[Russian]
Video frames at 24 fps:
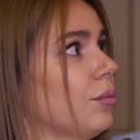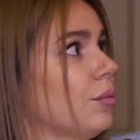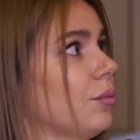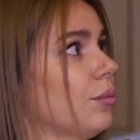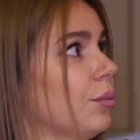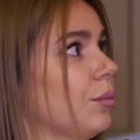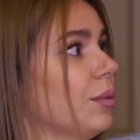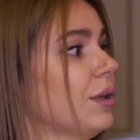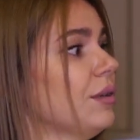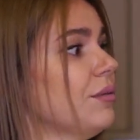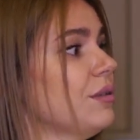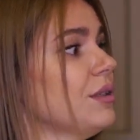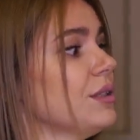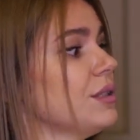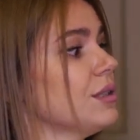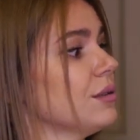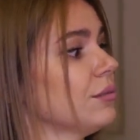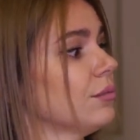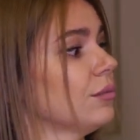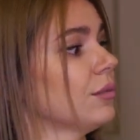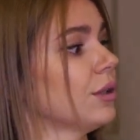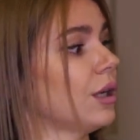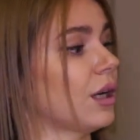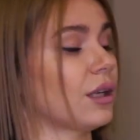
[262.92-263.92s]
мы
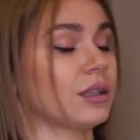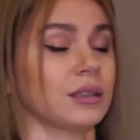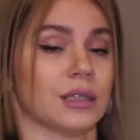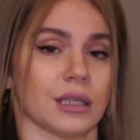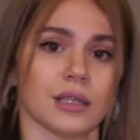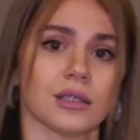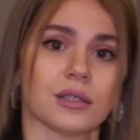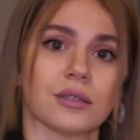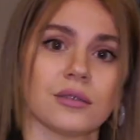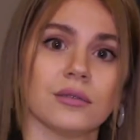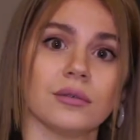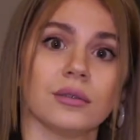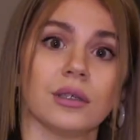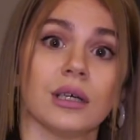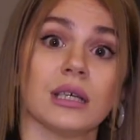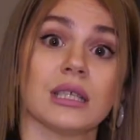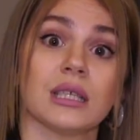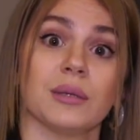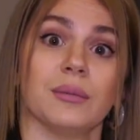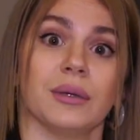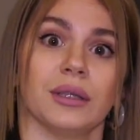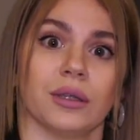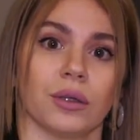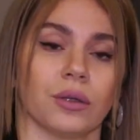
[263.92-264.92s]
видим, как треснул
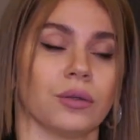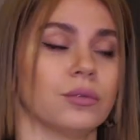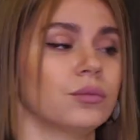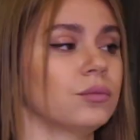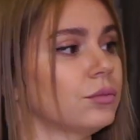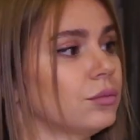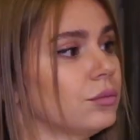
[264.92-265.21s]
газобетон.